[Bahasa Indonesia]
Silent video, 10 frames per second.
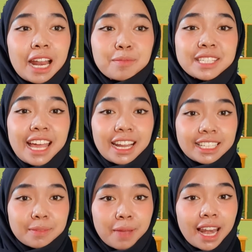dalam
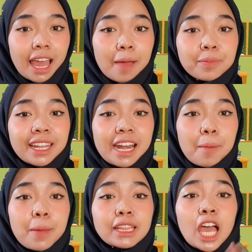sehari semalam
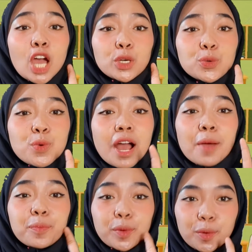terdapat
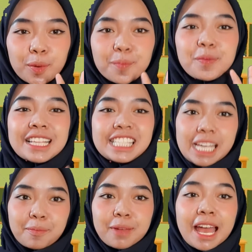24
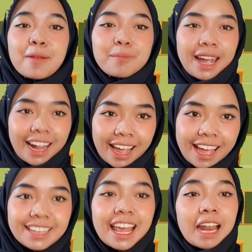jam.
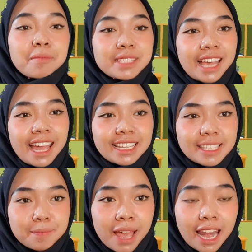Maka dalam sehari
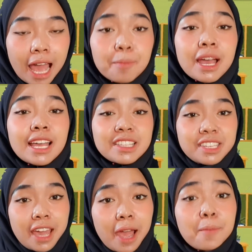semalam,
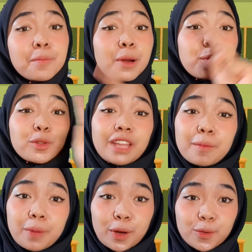jam
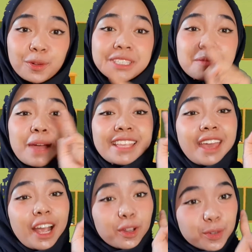berputar penuh
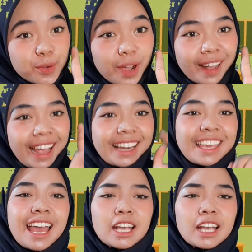sebanyak dua kali.